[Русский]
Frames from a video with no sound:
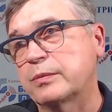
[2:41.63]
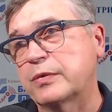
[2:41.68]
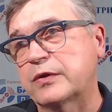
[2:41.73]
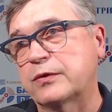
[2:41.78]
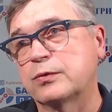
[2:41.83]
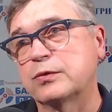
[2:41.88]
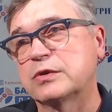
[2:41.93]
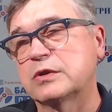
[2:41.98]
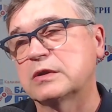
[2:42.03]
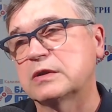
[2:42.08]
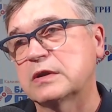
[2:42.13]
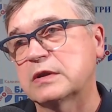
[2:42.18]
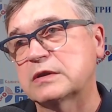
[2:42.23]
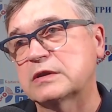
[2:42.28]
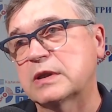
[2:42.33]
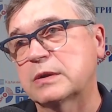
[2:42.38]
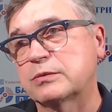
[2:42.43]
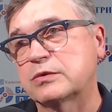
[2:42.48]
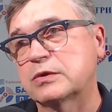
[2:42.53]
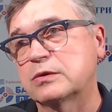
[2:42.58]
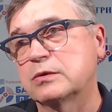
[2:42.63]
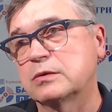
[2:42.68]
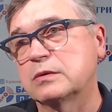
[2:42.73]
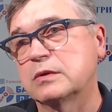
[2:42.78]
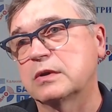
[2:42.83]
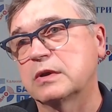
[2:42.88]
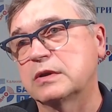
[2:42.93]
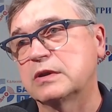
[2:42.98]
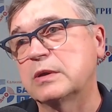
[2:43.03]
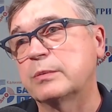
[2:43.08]
По сути, нас там стоят
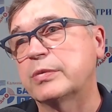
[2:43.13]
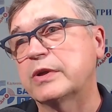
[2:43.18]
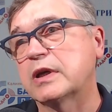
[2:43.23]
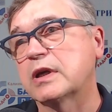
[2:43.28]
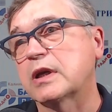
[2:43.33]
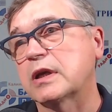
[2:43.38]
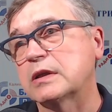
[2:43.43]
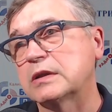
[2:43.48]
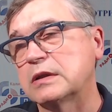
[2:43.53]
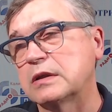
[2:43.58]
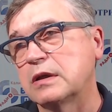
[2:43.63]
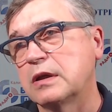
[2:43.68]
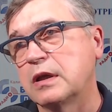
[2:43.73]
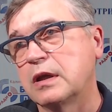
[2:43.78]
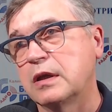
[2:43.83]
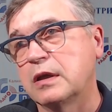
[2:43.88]
одни преграды.